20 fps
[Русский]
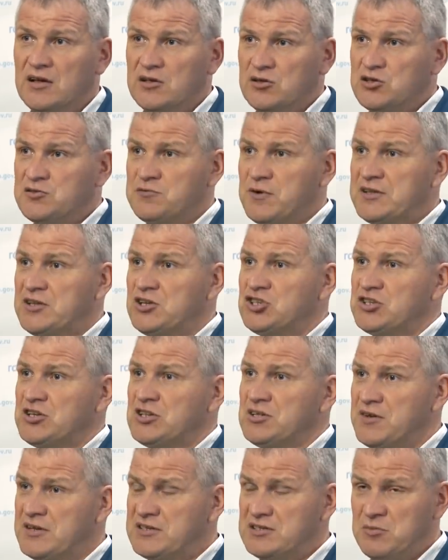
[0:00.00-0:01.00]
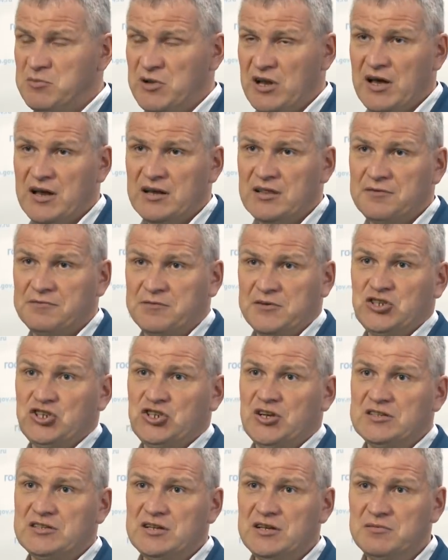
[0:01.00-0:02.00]
То есть фактически 200 миллиардов
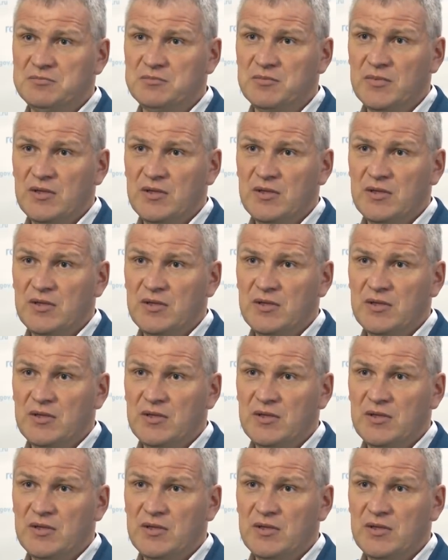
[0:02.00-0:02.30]
исчезли,